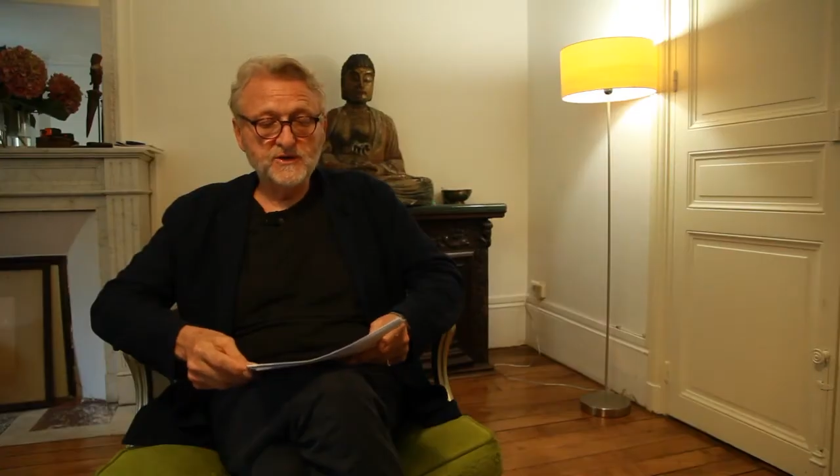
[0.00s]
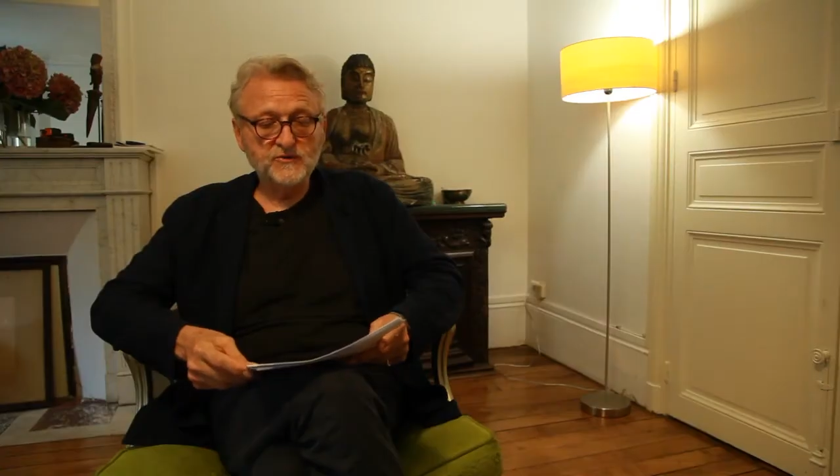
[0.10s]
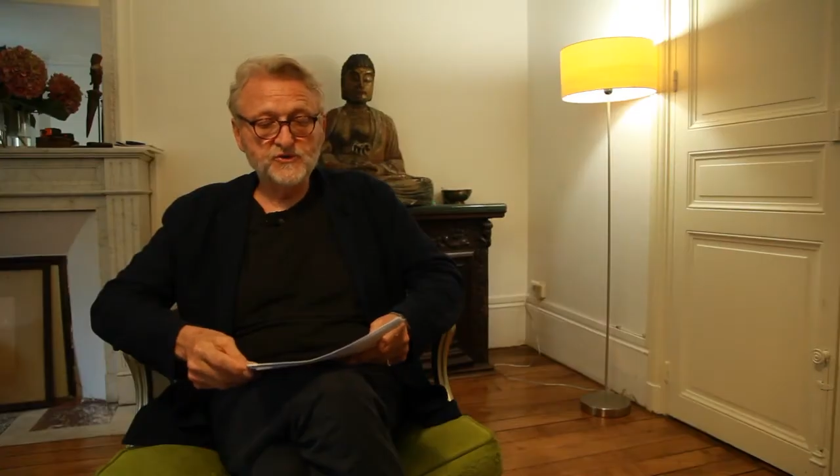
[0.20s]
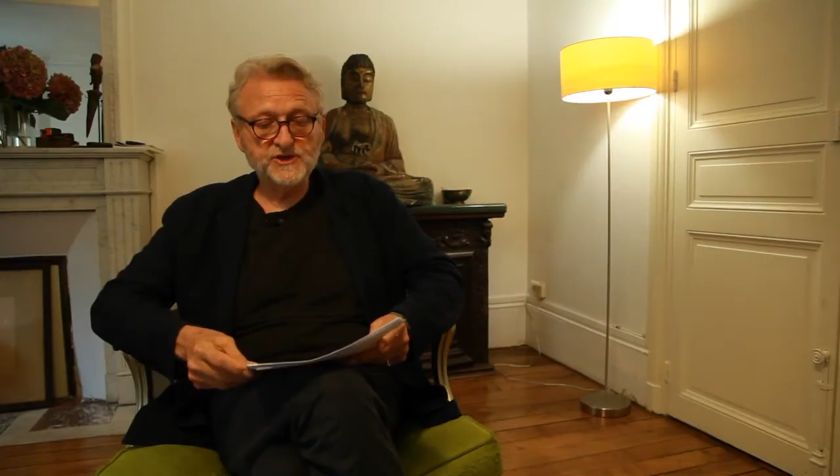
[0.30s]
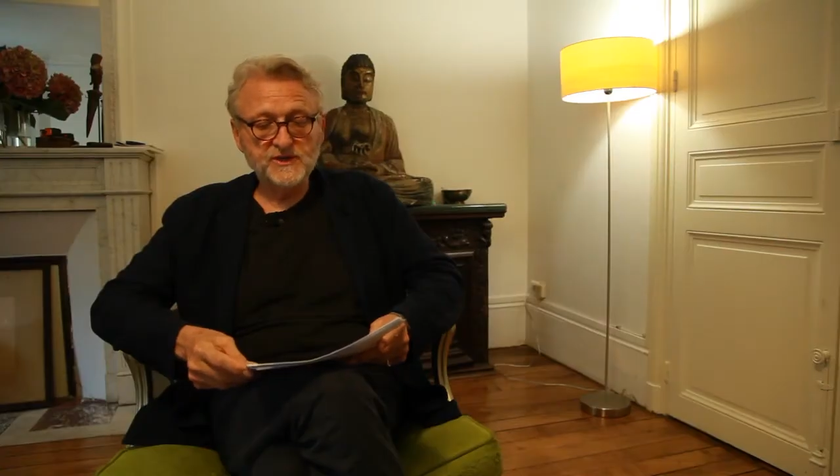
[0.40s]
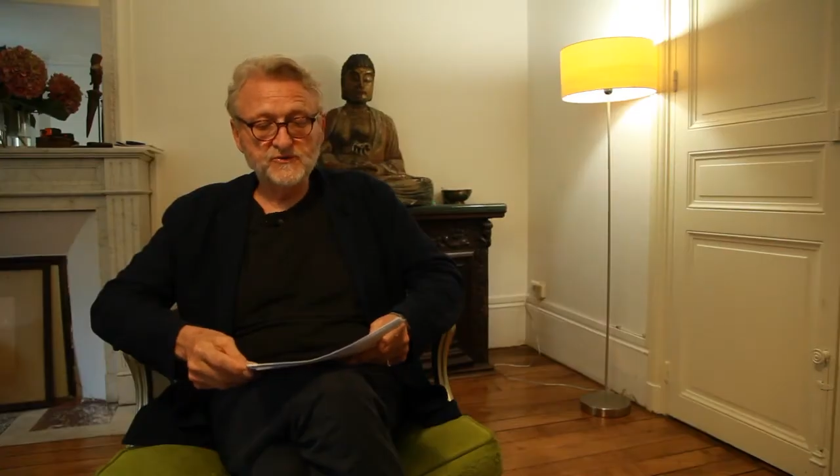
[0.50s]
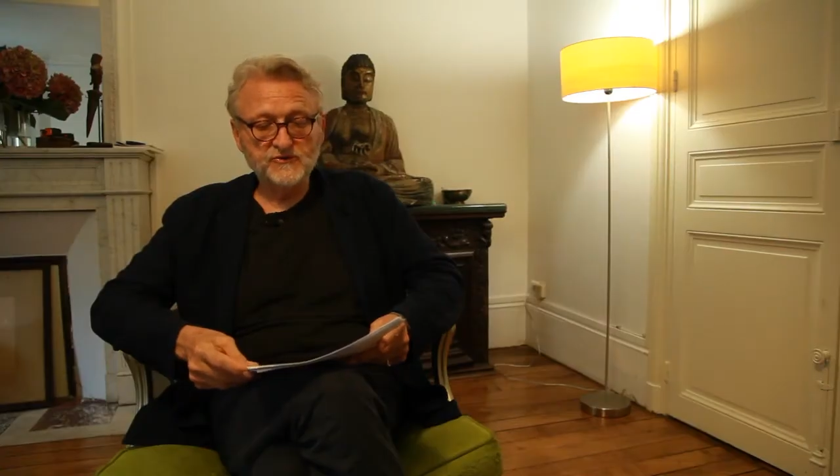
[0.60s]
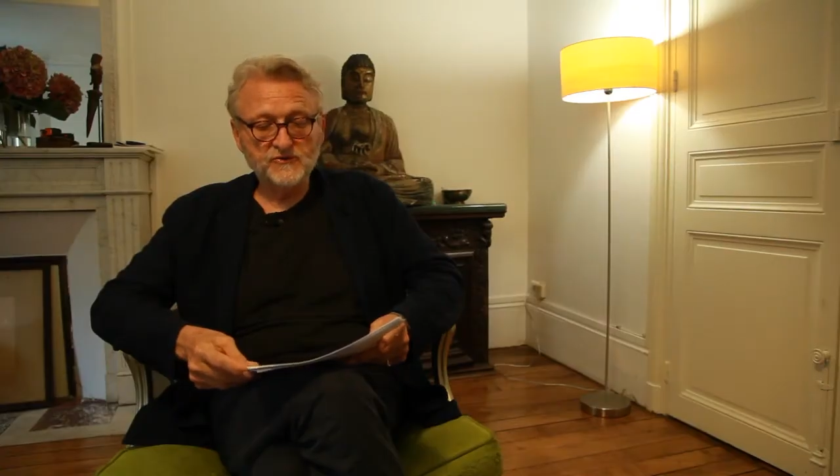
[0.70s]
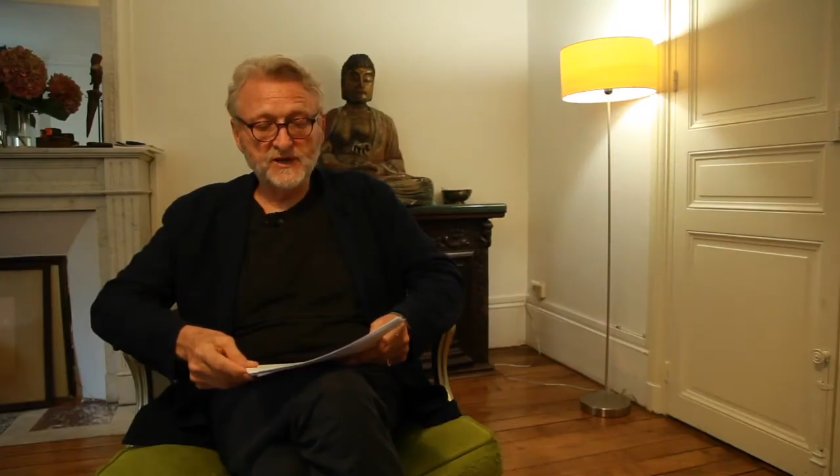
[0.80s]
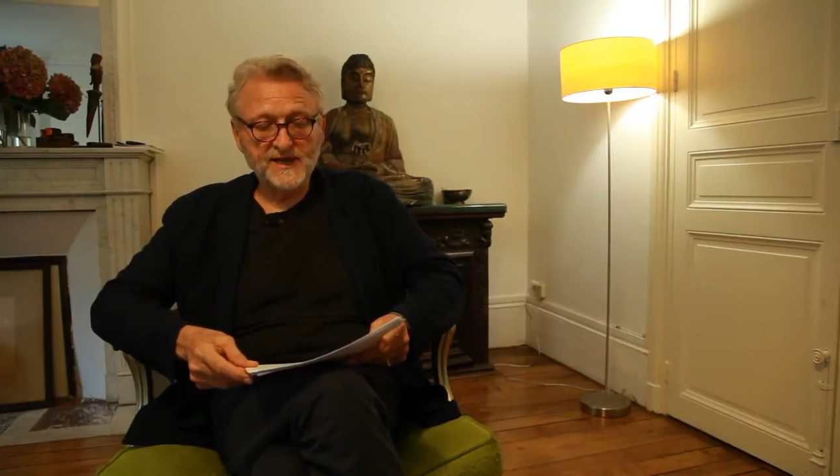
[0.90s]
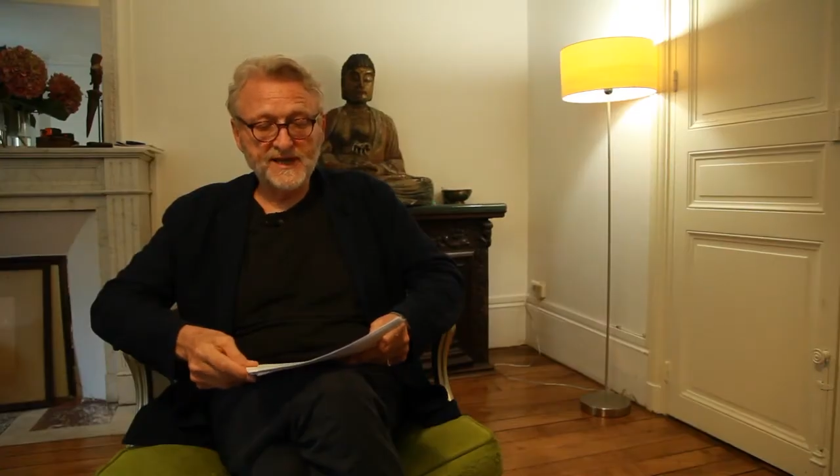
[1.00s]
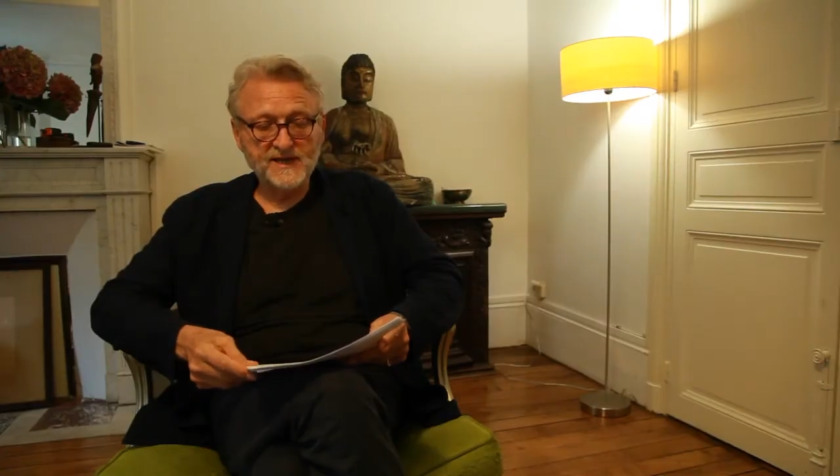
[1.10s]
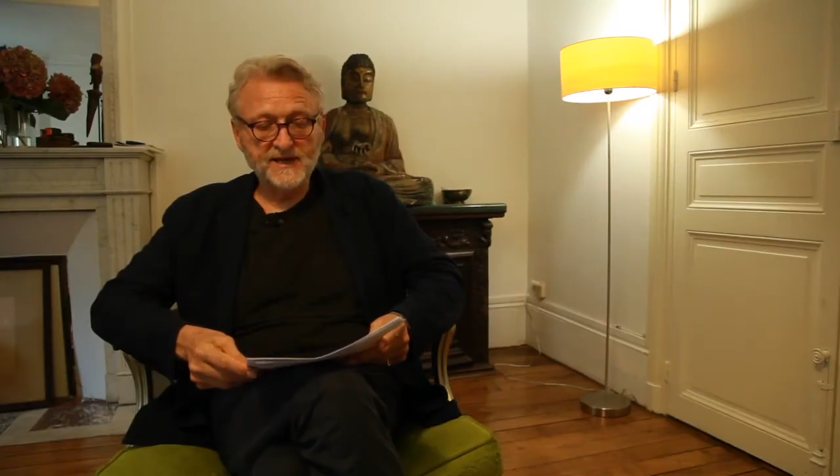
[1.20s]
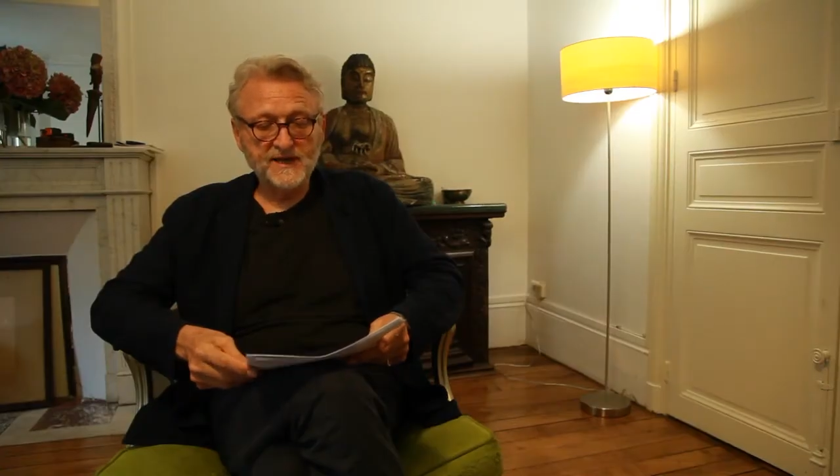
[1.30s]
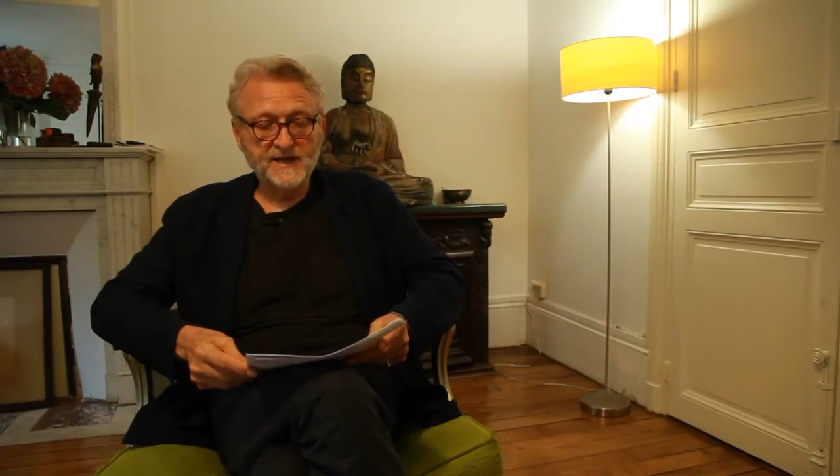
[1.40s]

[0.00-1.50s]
couchés du soleil,